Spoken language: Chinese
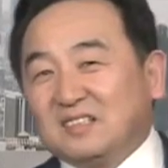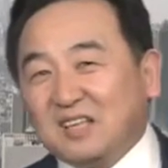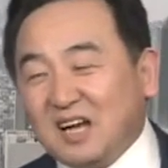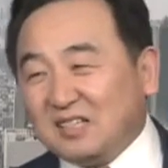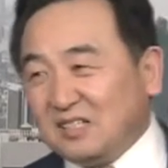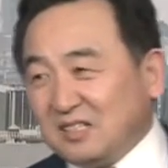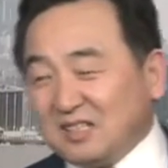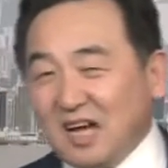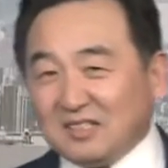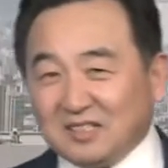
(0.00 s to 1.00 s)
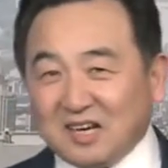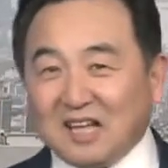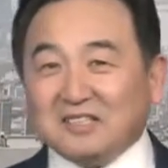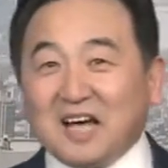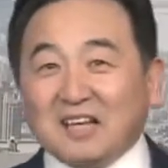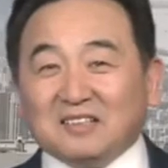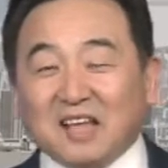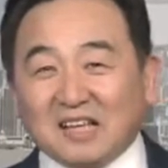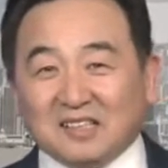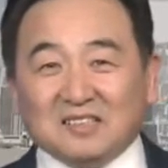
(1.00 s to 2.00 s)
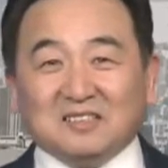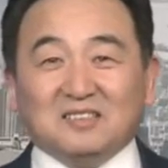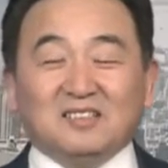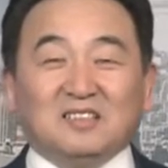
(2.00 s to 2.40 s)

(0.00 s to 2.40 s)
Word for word: 他的看家的大弟子，